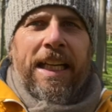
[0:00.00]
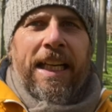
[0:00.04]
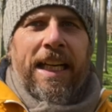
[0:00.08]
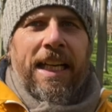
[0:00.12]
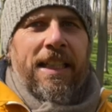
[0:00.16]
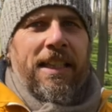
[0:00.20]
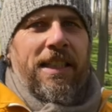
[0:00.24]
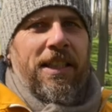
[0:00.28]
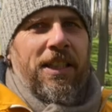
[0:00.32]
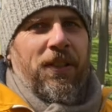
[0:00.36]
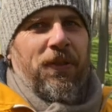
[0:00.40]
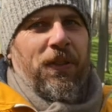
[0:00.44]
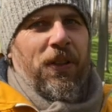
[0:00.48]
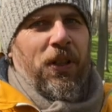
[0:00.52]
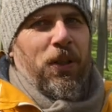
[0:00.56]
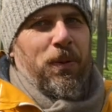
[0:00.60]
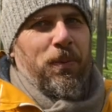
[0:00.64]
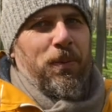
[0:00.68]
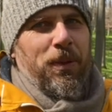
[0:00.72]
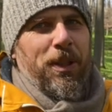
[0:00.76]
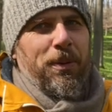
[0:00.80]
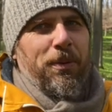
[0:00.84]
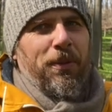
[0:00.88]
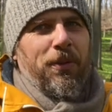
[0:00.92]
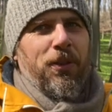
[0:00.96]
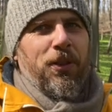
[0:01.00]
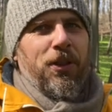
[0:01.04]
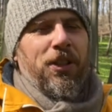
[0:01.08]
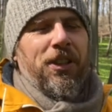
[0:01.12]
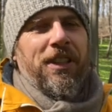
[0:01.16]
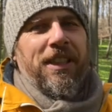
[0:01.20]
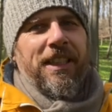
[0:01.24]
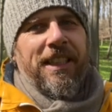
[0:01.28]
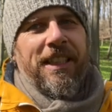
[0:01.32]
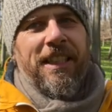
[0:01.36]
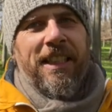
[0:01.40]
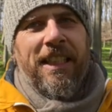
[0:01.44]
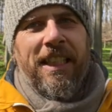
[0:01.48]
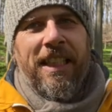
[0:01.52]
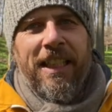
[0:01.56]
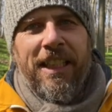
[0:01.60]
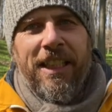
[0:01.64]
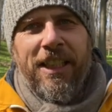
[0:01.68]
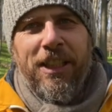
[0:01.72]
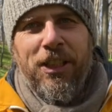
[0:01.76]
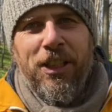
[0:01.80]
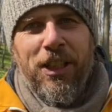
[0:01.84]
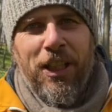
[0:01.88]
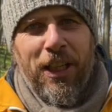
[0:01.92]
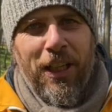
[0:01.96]
Herzlich willkommen, liebe Freunde.
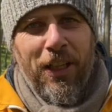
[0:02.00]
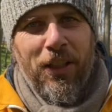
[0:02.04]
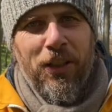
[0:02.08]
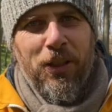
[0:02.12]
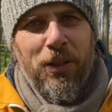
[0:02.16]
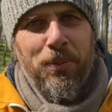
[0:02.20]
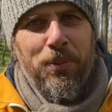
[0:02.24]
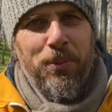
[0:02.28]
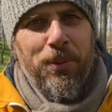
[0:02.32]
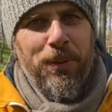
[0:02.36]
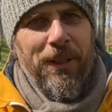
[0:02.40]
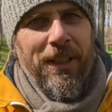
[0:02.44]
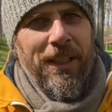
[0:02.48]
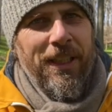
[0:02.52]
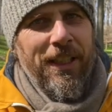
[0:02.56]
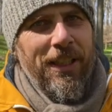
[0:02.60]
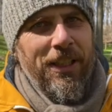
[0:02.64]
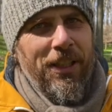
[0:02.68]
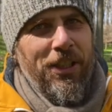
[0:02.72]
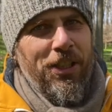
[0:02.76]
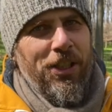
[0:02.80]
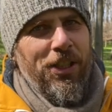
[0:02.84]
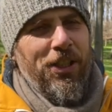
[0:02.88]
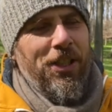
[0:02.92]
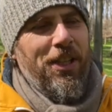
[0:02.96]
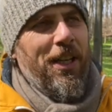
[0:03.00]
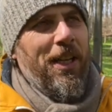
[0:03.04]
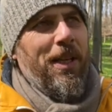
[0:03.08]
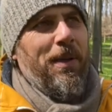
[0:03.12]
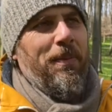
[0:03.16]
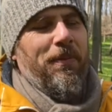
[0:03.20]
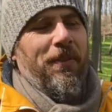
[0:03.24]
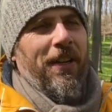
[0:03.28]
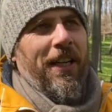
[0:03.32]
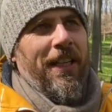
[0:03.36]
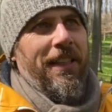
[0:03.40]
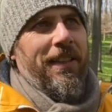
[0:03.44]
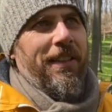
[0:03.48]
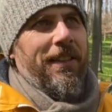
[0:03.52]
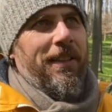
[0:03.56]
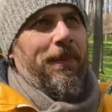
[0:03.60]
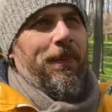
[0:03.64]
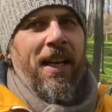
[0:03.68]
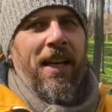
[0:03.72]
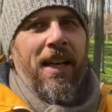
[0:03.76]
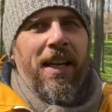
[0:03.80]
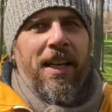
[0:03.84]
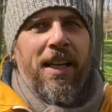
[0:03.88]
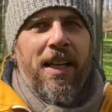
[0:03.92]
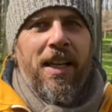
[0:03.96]
Ich glaube, ich stehe im Wald.
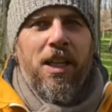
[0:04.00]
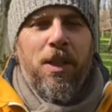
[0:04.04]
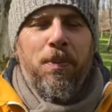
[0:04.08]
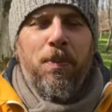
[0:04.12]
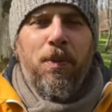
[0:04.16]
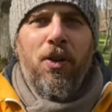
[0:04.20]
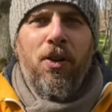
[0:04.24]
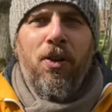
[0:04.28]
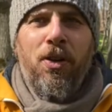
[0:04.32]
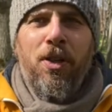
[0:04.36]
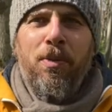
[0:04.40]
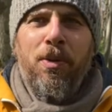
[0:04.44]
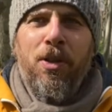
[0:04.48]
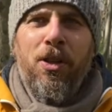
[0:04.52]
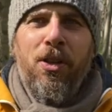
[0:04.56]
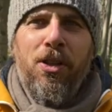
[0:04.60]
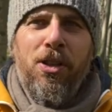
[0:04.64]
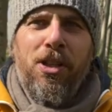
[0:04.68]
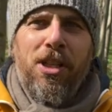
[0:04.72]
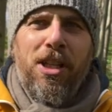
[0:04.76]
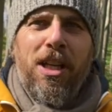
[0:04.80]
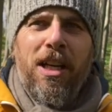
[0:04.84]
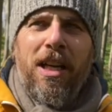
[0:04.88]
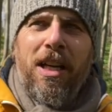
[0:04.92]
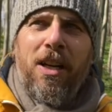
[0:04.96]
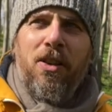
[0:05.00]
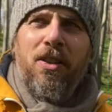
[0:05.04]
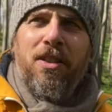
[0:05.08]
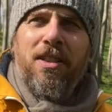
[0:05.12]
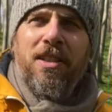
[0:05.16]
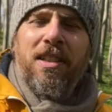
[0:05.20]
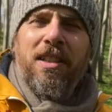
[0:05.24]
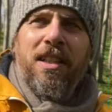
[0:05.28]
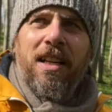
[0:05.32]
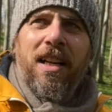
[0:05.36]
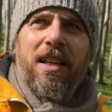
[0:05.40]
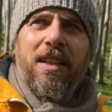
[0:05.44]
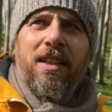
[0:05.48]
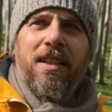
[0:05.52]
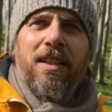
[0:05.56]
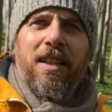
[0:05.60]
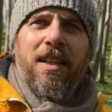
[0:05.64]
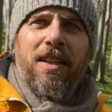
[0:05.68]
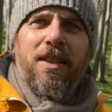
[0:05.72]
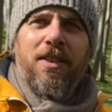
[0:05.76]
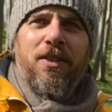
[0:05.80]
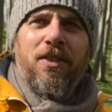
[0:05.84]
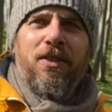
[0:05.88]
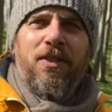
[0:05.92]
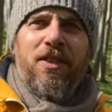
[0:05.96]
Ich bin heute mit euch hier rausgegangen.
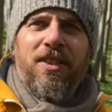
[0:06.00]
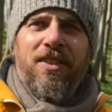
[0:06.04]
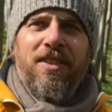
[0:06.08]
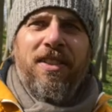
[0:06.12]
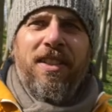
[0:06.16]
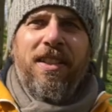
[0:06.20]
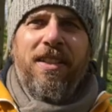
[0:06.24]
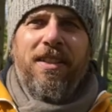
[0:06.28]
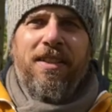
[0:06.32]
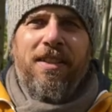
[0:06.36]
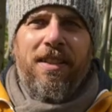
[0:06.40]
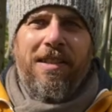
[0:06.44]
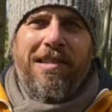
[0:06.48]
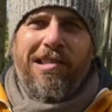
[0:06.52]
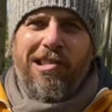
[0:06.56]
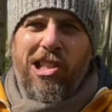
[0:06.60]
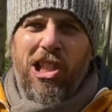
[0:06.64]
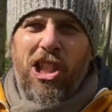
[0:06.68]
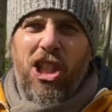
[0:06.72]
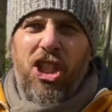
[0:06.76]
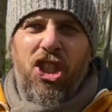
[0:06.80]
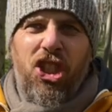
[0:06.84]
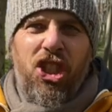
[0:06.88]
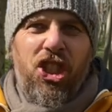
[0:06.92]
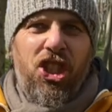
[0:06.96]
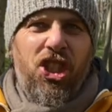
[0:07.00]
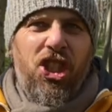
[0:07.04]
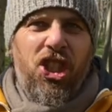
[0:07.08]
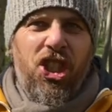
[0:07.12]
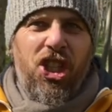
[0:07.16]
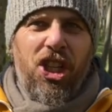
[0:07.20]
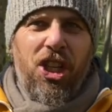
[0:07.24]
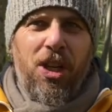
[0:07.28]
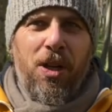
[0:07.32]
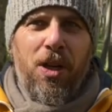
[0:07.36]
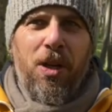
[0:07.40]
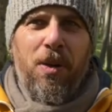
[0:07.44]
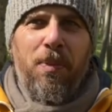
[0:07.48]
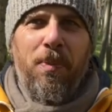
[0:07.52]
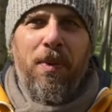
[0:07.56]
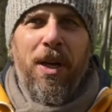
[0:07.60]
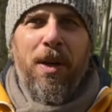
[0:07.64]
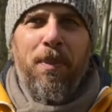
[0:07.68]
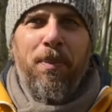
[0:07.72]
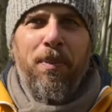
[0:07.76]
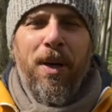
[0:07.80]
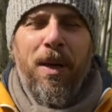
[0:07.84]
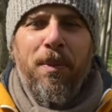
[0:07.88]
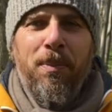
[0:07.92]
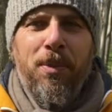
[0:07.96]
Also ihr seht,
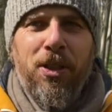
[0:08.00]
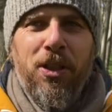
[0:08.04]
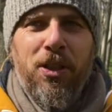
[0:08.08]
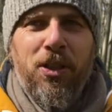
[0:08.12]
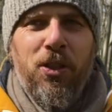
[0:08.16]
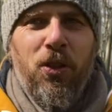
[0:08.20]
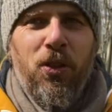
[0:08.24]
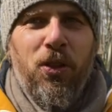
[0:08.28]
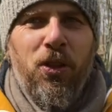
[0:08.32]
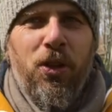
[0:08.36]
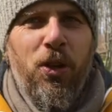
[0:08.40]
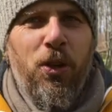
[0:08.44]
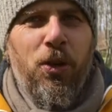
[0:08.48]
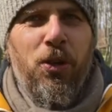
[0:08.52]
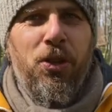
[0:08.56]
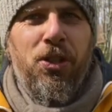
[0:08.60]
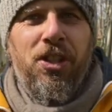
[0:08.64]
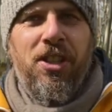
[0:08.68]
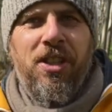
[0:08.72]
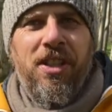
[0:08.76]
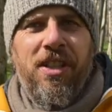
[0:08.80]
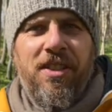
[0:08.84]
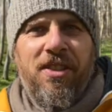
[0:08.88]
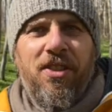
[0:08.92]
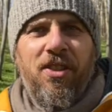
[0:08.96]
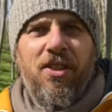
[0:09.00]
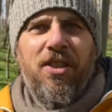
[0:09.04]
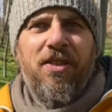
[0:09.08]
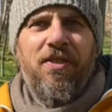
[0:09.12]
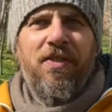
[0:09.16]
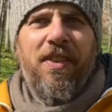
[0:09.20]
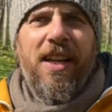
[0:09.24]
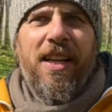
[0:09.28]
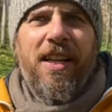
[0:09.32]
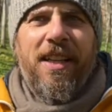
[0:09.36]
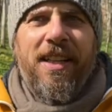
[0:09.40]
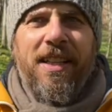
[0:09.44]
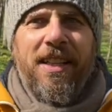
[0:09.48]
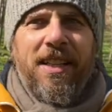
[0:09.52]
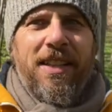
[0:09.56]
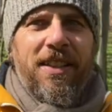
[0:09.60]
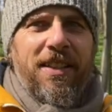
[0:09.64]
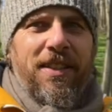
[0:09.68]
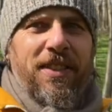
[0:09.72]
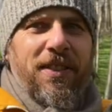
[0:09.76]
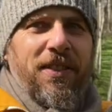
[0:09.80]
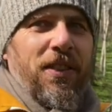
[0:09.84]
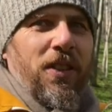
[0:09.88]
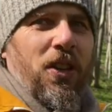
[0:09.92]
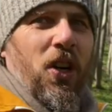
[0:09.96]
mein Pappkarton Küche ist heute weg. Hier ist